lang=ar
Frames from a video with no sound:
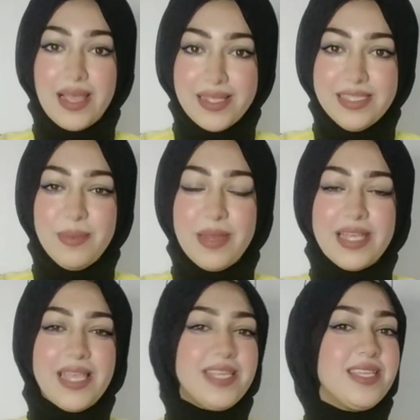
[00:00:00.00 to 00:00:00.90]
قد ما
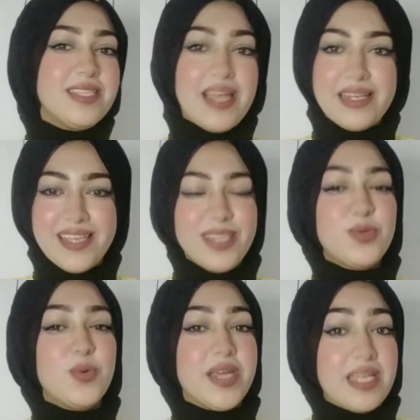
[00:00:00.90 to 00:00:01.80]
هلاقي تعليقات
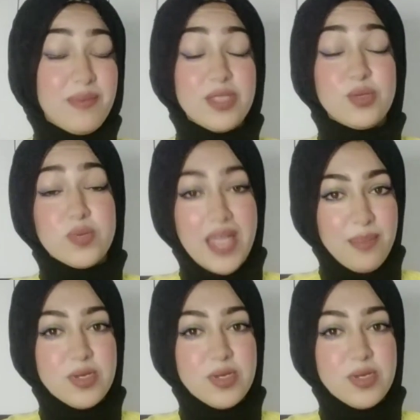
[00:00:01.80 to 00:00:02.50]
وإعجابات ودعم